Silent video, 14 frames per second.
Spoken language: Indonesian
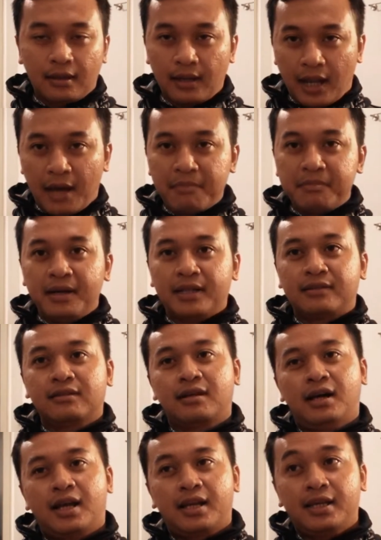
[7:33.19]
gelap atau
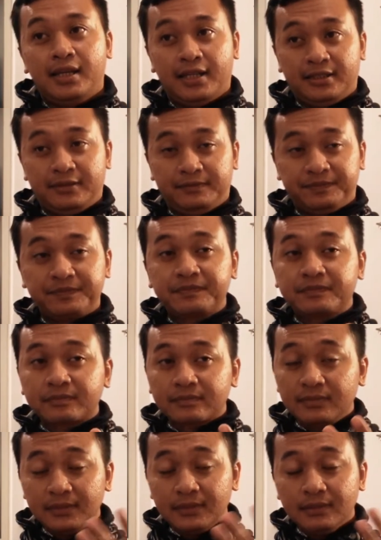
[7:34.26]
ke arah yang
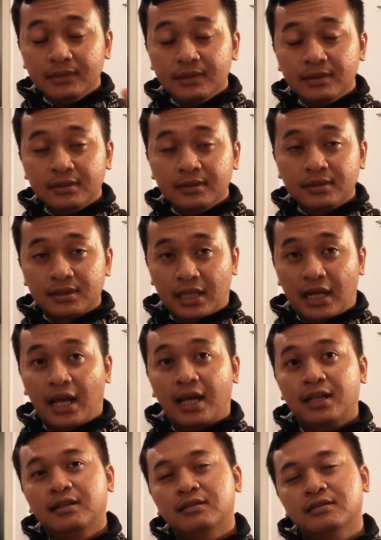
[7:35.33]

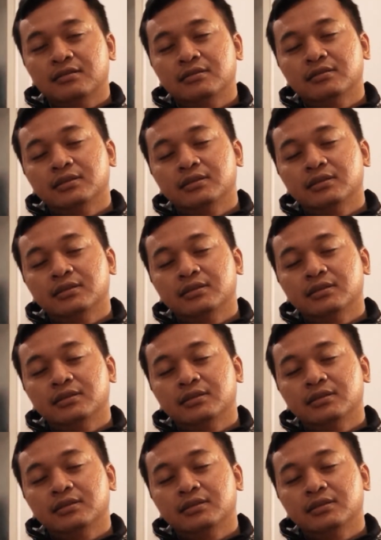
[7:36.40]
cerah gitu